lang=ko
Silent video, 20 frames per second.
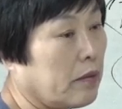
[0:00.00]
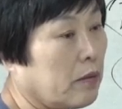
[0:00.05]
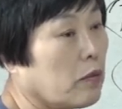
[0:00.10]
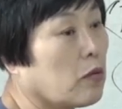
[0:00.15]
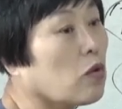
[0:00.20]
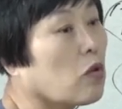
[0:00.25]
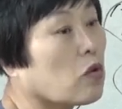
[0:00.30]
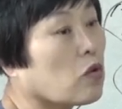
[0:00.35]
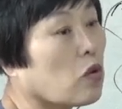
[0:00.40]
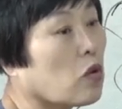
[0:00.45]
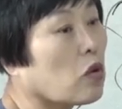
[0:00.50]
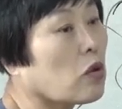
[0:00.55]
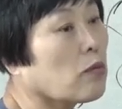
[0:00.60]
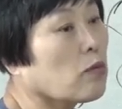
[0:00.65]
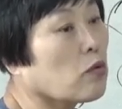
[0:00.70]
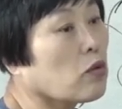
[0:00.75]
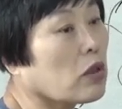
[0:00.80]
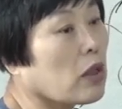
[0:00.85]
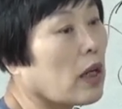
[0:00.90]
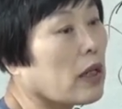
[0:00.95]

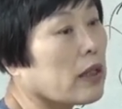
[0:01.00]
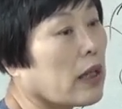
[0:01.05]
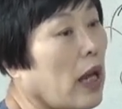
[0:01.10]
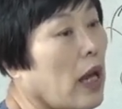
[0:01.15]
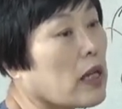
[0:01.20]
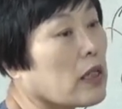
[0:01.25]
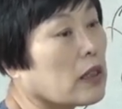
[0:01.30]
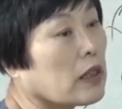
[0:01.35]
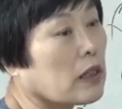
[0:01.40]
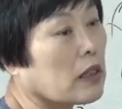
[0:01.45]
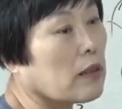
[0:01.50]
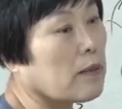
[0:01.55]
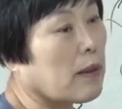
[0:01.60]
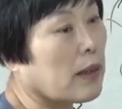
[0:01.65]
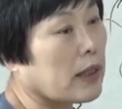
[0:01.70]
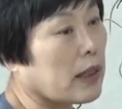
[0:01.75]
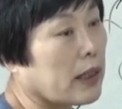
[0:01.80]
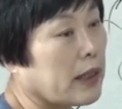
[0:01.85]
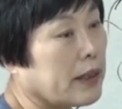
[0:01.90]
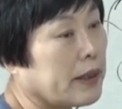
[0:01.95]
문국선은 문서가 깨지는 걸
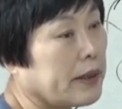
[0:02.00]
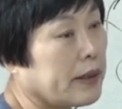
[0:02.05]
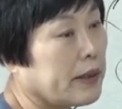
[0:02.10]
말해.